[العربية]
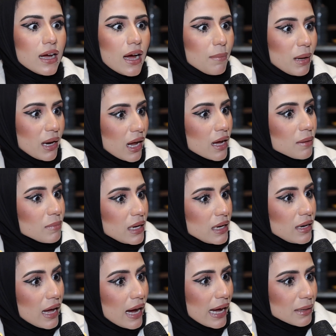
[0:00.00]
أبى رقم
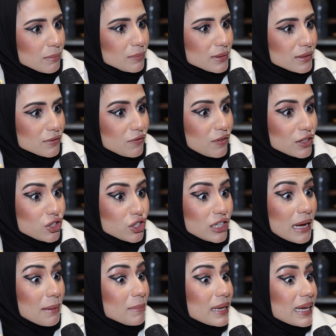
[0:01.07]
اللاعب
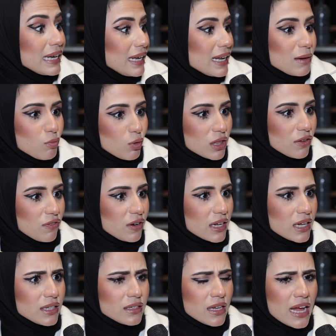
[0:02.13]
فقدام كل الموظفين
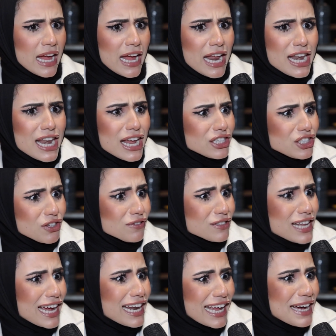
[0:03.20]
قلت ليش
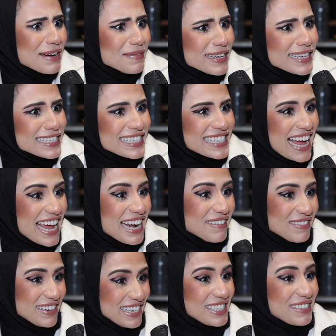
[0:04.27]
تفسخ القميص
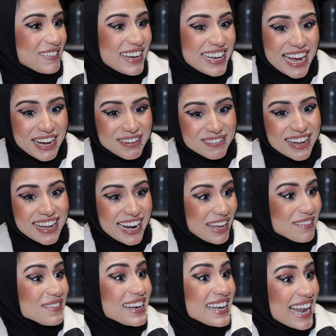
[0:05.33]
أنا بالنسبة لي أبى
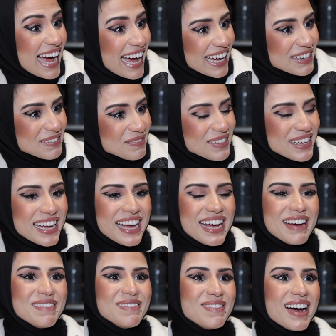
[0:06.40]
رقم اللاعب
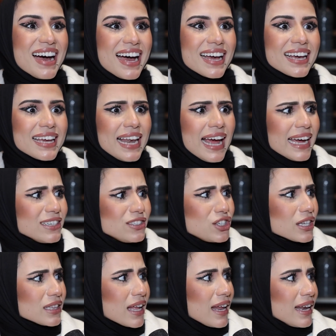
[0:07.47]
فكل حد
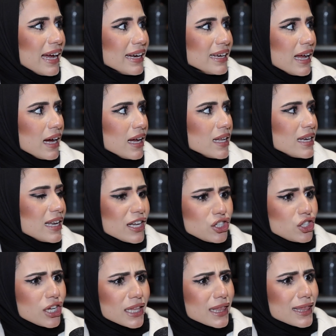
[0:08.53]
شي طالع لنا
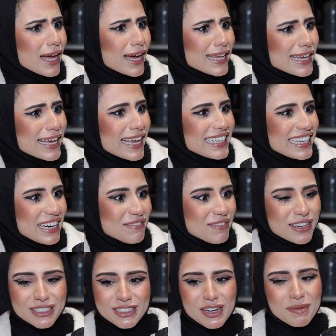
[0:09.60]
ليش هي تضايقت يعني
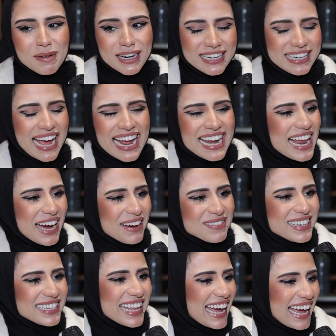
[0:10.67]
فقلت لهم الحين اي لاعب
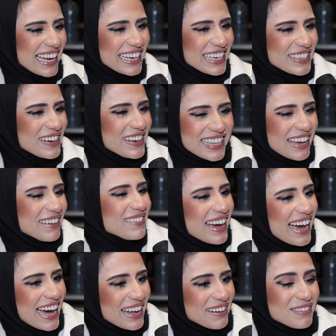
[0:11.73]
اللي دخل الجول كيف
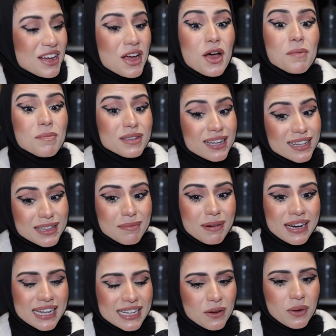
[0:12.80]
اعرف بديت
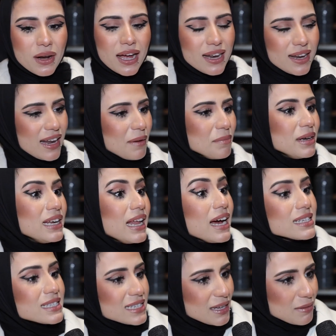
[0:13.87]
طبعا ادور على اللاعبين اللي
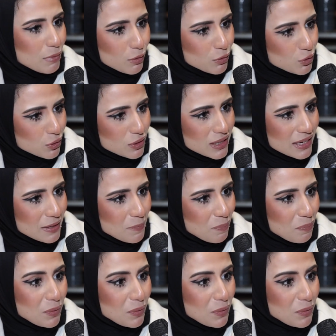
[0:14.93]
اصلا موجودين